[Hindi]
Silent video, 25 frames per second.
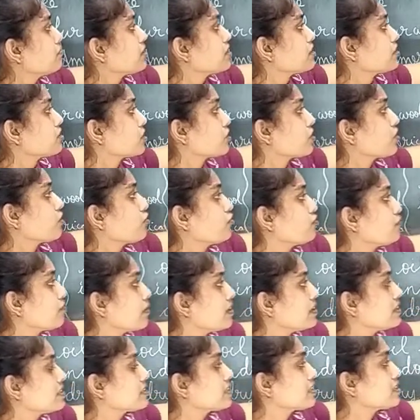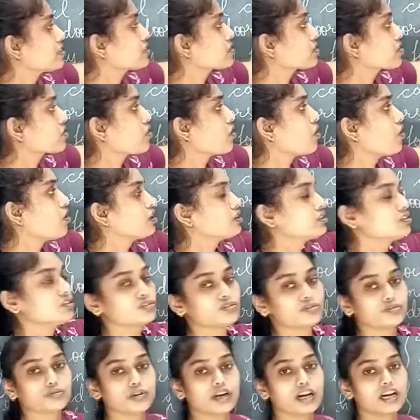मिक्सचर ऑफ पल्सेस
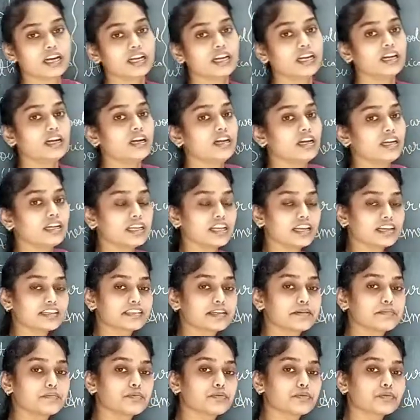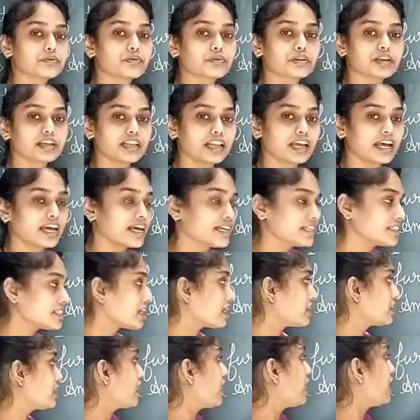कॉर्न जुआर ये सब उनको खिलाया
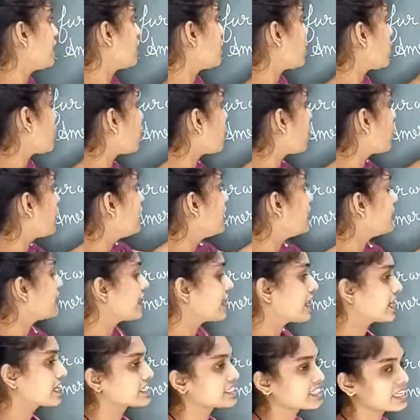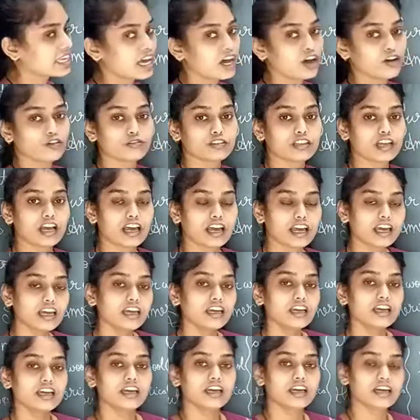जाता है ऑयल केक्स क्या होता है
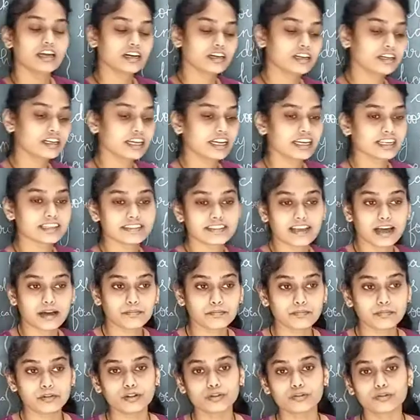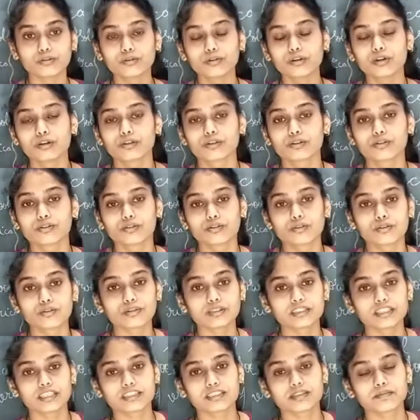एग्ज़ाम्पल दूँ तो
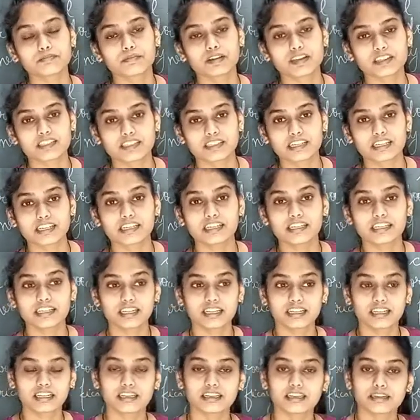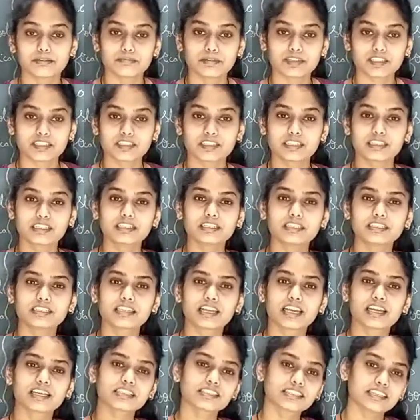जैसे मस्टर्ड
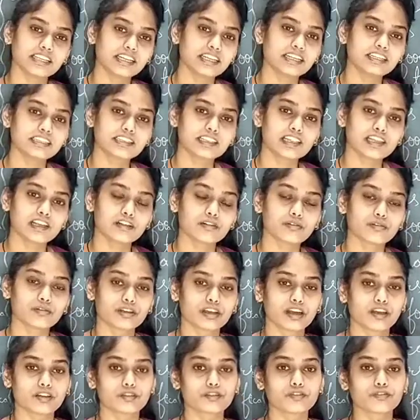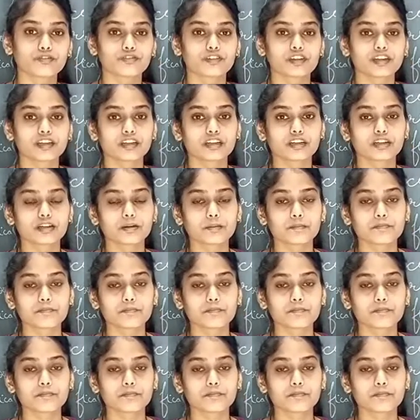मस्टर्ड्स के सीड्स ले लो या तो फिर